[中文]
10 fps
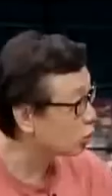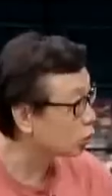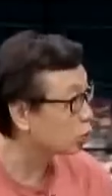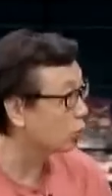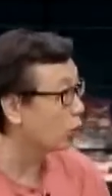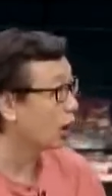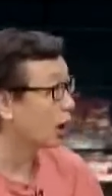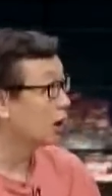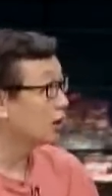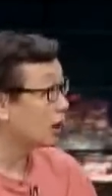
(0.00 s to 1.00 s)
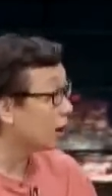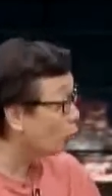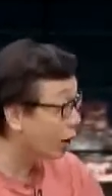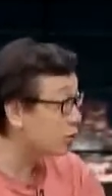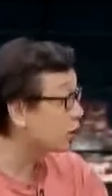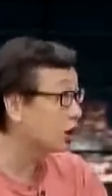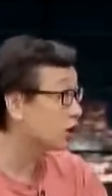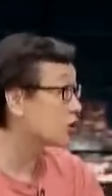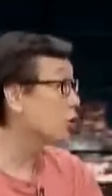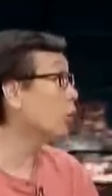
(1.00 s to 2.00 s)
是一种赌博啊，他完全
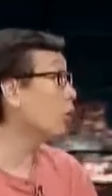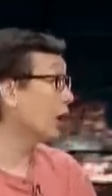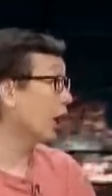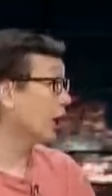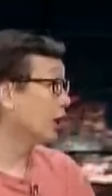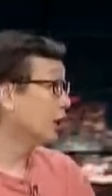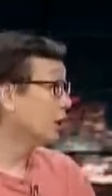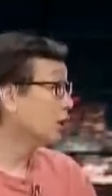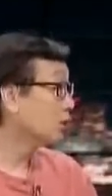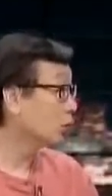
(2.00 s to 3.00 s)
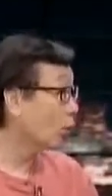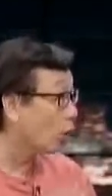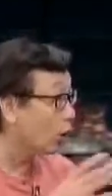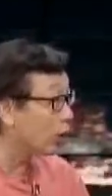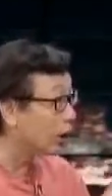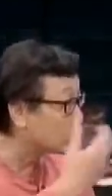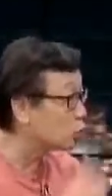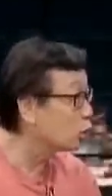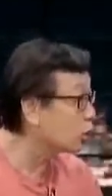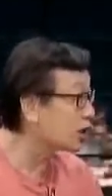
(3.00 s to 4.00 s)
可能收不回来，就是。就我为了
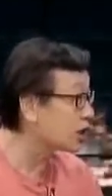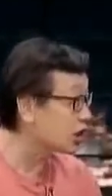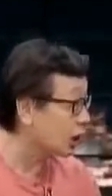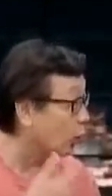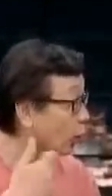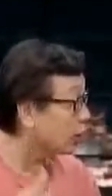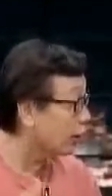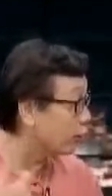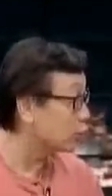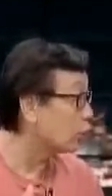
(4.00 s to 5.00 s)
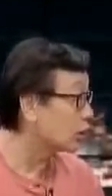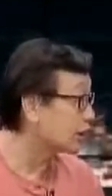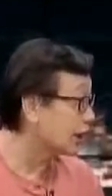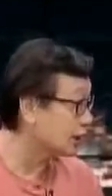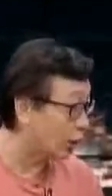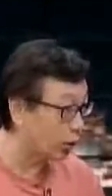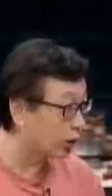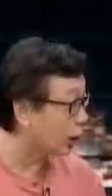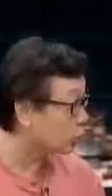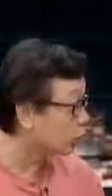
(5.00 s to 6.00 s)
多赚那个钱，我也付出我的代价。
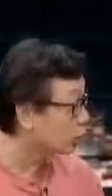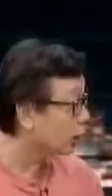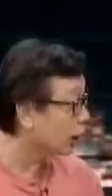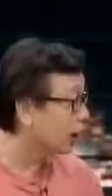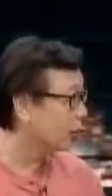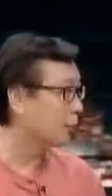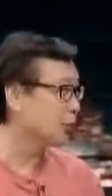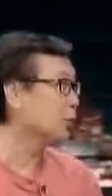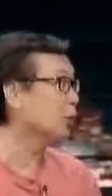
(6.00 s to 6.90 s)
我要养军队，我